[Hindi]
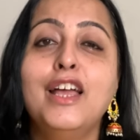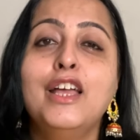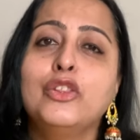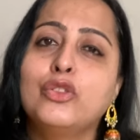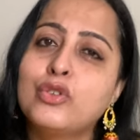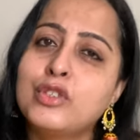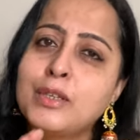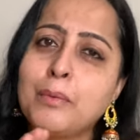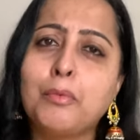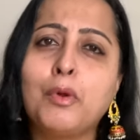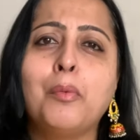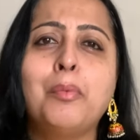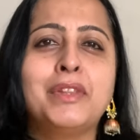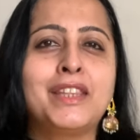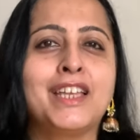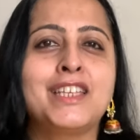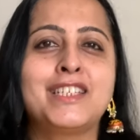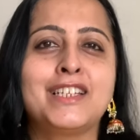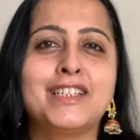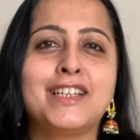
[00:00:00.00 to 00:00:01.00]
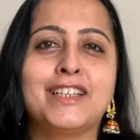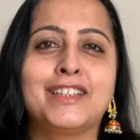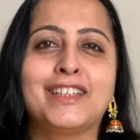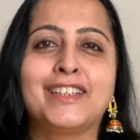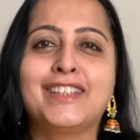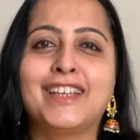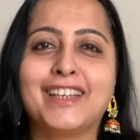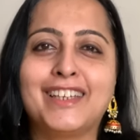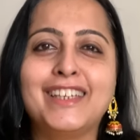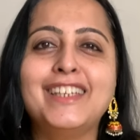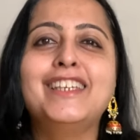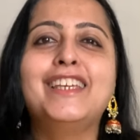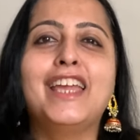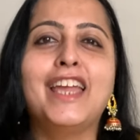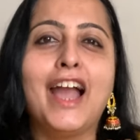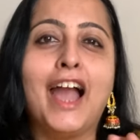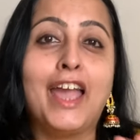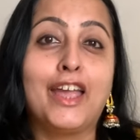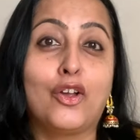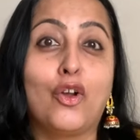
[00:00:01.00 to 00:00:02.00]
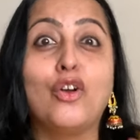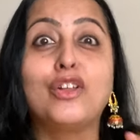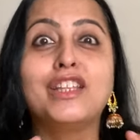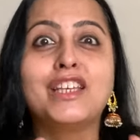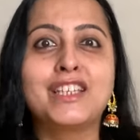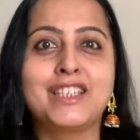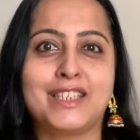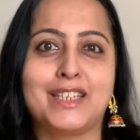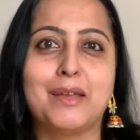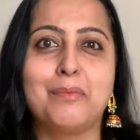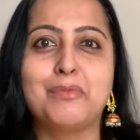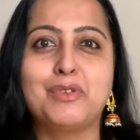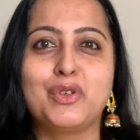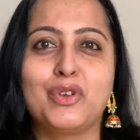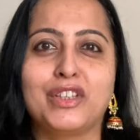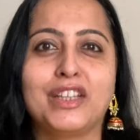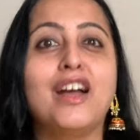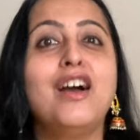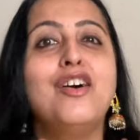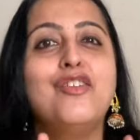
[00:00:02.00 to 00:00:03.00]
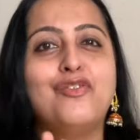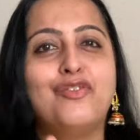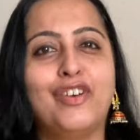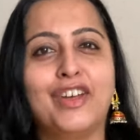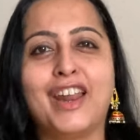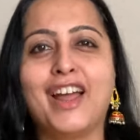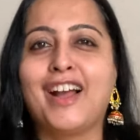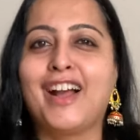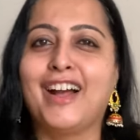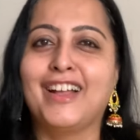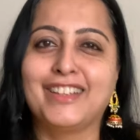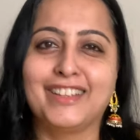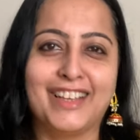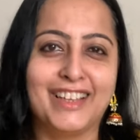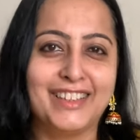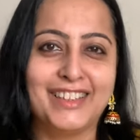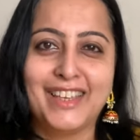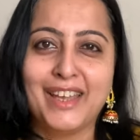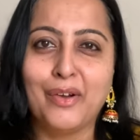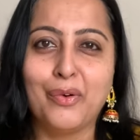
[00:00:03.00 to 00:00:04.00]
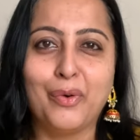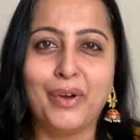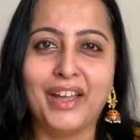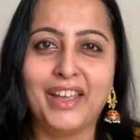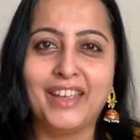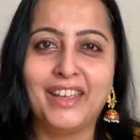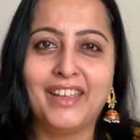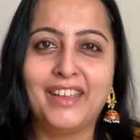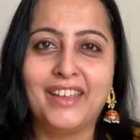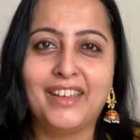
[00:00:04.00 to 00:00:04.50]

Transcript: तो सबको पता चल जाता था कि ये आइकॉनिक स्टेप जो है ना फराह खान का दिया हुआ है